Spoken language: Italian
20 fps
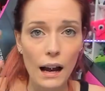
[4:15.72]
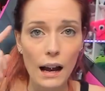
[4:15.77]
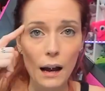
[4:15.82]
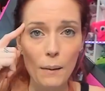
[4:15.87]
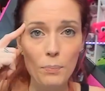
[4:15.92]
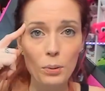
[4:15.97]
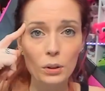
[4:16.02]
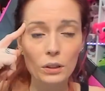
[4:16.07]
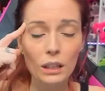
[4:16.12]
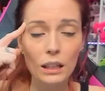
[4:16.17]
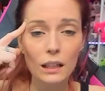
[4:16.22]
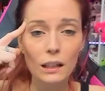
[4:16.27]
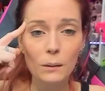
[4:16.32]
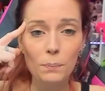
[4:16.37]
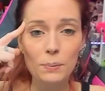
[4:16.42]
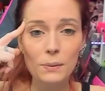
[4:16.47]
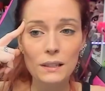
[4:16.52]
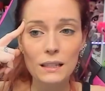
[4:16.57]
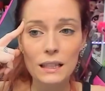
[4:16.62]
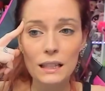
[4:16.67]
Ha poteri
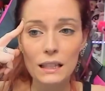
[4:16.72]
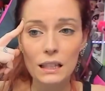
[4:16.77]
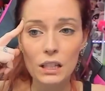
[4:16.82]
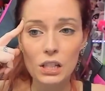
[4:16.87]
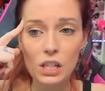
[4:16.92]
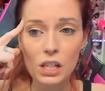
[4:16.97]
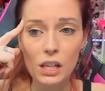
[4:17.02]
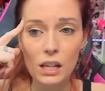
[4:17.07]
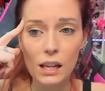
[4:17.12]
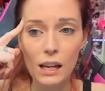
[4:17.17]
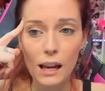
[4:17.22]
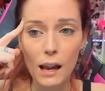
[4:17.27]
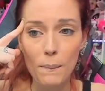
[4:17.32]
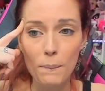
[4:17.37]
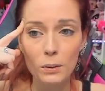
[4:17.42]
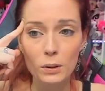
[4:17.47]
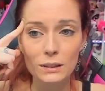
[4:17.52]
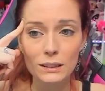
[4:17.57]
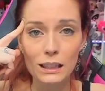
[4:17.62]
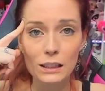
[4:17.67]
psichici e ha
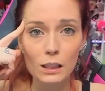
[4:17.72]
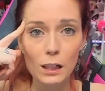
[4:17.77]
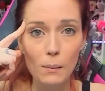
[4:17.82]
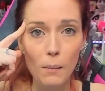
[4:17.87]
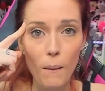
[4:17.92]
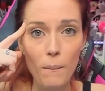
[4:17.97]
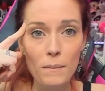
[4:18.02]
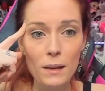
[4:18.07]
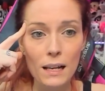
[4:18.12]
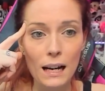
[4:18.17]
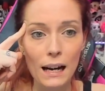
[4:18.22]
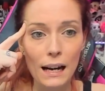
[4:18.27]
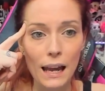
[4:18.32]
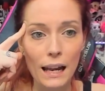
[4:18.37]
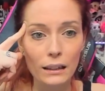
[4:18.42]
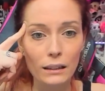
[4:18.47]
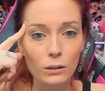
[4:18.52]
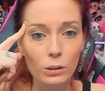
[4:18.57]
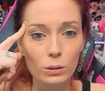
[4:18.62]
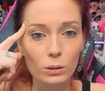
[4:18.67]
portato la bambina a
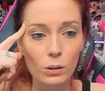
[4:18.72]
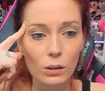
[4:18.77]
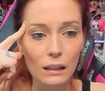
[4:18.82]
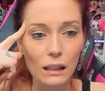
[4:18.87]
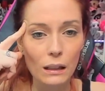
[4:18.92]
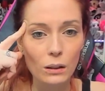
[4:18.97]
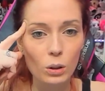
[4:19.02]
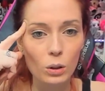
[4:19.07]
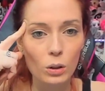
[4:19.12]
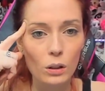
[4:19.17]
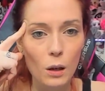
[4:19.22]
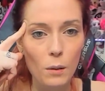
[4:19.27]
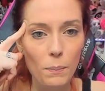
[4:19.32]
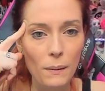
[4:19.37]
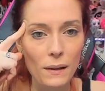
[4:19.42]
letto soltanto con il